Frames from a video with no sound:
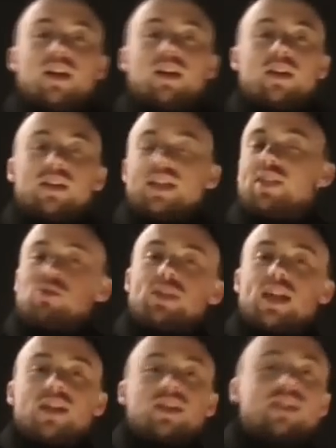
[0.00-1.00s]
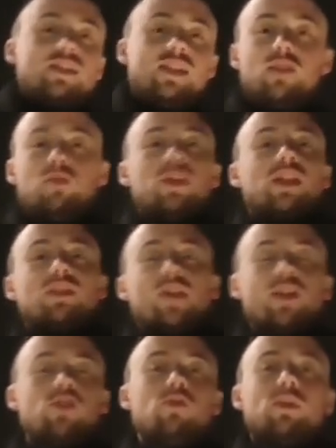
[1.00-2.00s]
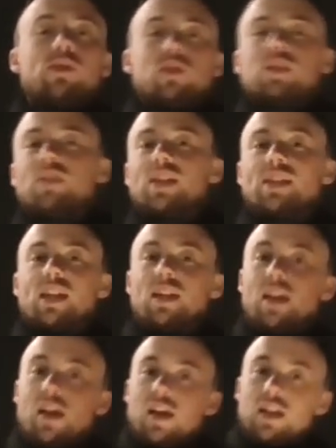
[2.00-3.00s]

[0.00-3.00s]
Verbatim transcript: äh, nicht so sehr interessieren, über das Wetter, über sonst was, dann